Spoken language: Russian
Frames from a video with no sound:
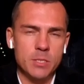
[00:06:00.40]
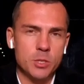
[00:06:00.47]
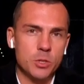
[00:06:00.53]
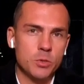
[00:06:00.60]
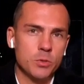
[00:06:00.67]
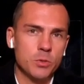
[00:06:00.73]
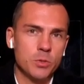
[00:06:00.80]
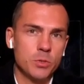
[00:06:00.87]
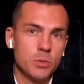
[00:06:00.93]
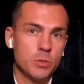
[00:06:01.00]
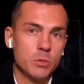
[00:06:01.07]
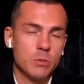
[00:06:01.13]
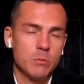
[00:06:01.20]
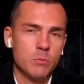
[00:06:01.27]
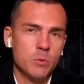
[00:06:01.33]
что
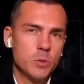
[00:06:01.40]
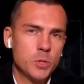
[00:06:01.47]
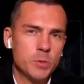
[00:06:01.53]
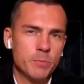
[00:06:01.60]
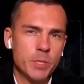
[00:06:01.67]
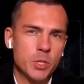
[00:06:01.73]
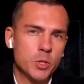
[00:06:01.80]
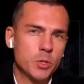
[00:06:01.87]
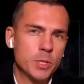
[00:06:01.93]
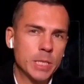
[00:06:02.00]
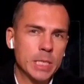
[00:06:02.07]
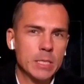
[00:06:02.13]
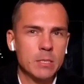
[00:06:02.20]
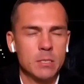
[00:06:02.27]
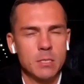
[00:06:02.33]
идет очень большой
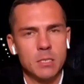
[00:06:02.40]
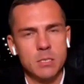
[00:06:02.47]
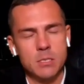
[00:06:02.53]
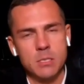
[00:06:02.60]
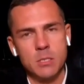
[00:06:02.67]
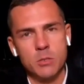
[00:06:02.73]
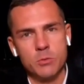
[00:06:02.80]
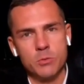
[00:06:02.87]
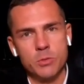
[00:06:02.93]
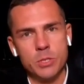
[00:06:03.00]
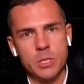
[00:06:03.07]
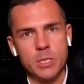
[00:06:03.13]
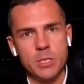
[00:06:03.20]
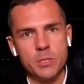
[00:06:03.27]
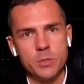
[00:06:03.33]
тренд на зеленую
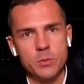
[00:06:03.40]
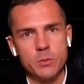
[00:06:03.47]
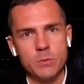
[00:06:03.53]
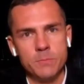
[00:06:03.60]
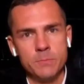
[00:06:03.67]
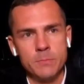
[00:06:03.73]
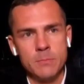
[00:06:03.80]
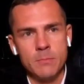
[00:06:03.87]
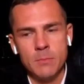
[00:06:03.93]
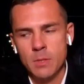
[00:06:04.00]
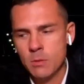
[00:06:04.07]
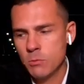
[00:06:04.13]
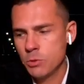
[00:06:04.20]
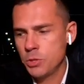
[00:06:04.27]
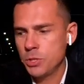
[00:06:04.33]
энергетику,
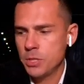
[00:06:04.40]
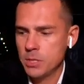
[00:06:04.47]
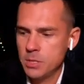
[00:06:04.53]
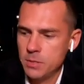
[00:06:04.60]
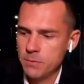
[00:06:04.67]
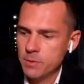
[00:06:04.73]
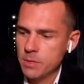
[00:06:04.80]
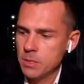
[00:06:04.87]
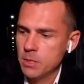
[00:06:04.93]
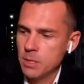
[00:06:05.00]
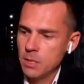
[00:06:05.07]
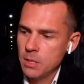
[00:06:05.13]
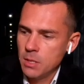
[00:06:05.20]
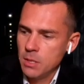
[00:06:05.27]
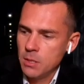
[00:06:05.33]
очень активно.
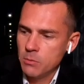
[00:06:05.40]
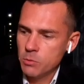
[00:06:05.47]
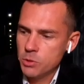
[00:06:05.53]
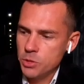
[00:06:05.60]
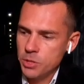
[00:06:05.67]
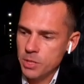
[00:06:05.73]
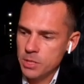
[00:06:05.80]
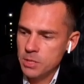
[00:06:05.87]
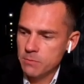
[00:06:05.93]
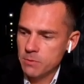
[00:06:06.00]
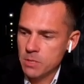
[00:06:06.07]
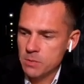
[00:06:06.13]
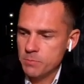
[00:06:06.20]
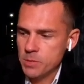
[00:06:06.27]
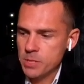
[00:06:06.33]
Очень активно
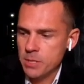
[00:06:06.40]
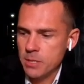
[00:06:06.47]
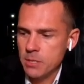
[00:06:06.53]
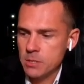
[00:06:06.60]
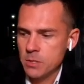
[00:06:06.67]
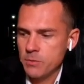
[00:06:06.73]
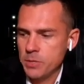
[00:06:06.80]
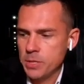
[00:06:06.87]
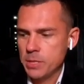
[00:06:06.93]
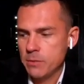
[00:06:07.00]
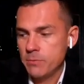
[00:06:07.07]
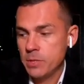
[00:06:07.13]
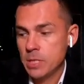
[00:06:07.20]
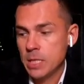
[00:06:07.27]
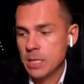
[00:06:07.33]
распространяются
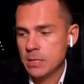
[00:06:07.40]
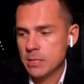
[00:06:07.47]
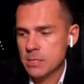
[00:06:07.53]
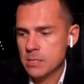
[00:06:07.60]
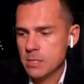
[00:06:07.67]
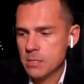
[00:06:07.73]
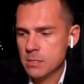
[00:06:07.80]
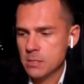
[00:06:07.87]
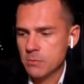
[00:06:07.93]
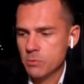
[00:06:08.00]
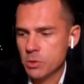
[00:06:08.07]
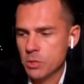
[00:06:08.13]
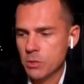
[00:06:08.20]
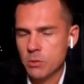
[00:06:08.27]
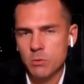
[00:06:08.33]
ветроэлектростанции
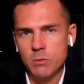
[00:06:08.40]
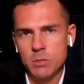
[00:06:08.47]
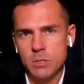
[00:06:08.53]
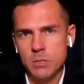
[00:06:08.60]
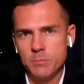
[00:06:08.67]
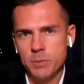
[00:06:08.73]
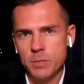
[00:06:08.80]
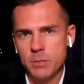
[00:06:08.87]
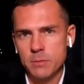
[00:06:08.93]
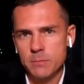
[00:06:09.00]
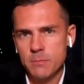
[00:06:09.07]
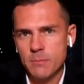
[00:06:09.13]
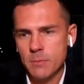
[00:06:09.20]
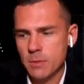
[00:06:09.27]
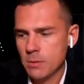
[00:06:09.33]
вот такого типа.
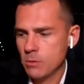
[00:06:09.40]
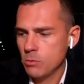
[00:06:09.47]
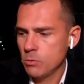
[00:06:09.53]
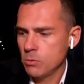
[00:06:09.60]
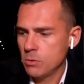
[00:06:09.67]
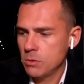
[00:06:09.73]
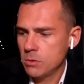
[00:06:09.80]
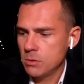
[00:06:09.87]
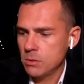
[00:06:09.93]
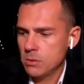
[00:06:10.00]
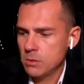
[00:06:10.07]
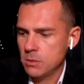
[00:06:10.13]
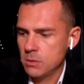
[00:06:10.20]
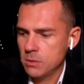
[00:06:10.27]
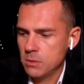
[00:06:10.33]
Ну,
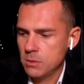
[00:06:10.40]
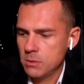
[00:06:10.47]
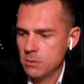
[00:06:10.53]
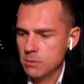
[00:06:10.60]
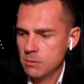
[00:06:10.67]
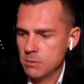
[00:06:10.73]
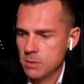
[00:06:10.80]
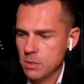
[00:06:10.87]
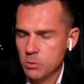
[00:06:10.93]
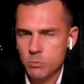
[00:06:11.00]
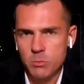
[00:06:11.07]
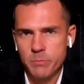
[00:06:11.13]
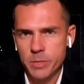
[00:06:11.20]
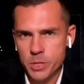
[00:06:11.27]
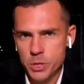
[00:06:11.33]
а, я
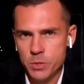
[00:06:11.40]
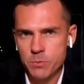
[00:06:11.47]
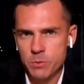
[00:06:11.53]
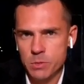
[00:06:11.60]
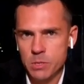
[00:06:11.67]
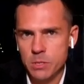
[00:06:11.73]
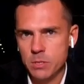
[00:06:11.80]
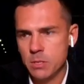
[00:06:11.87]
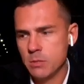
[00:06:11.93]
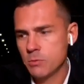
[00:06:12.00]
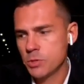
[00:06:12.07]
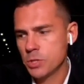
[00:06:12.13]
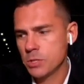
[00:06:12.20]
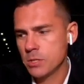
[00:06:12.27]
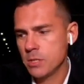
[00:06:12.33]
думаю, большинство зрителей
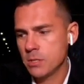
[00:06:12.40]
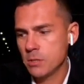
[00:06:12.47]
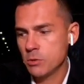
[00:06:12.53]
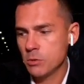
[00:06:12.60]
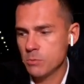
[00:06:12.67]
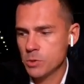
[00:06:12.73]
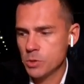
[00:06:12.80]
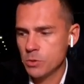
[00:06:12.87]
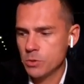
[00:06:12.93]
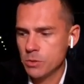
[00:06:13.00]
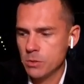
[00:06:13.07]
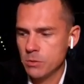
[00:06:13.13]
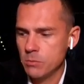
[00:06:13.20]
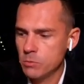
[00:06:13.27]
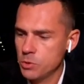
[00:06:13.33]
уже знает о том, что
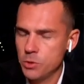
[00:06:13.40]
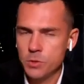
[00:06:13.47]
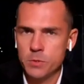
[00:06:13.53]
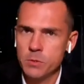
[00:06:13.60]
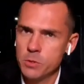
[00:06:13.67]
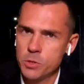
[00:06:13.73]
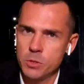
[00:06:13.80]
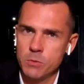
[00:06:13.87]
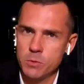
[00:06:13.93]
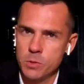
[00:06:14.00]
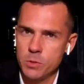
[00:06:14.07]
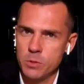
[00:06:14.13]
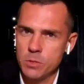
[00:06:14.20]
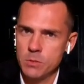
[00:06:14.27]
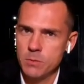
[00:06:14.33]
это очень сложное
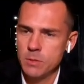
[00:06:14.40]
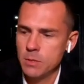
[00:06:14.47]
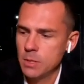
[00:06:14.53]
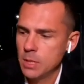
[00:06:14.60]
устройство.